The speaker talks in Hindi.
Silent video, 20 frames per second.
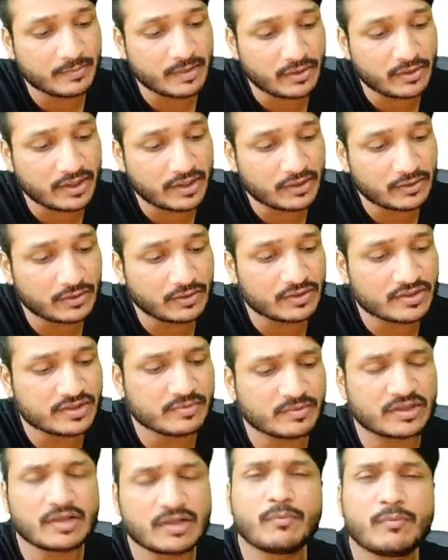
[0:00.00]
बायोटेक्नोलॉजी
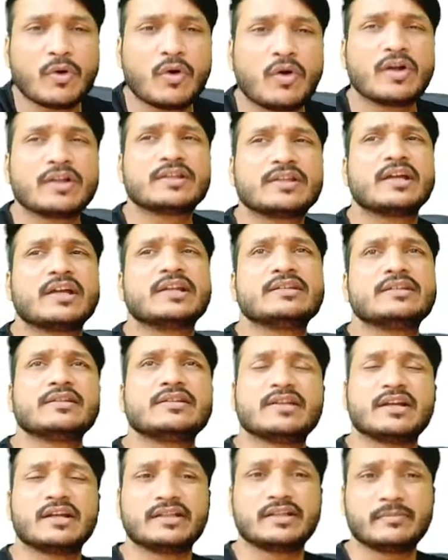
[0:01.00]
मतलब बहुत सारी
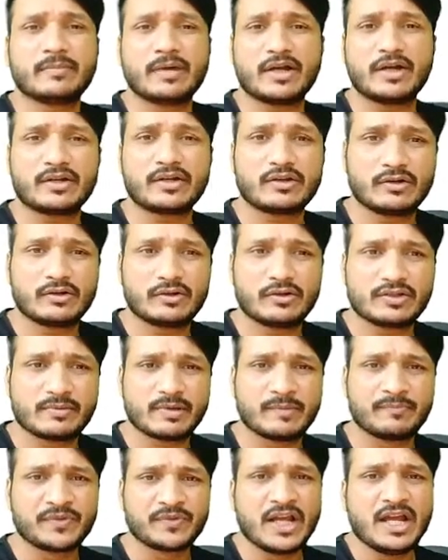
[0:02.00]
चीज़ें आती है बायोटेक्नोलॉजी में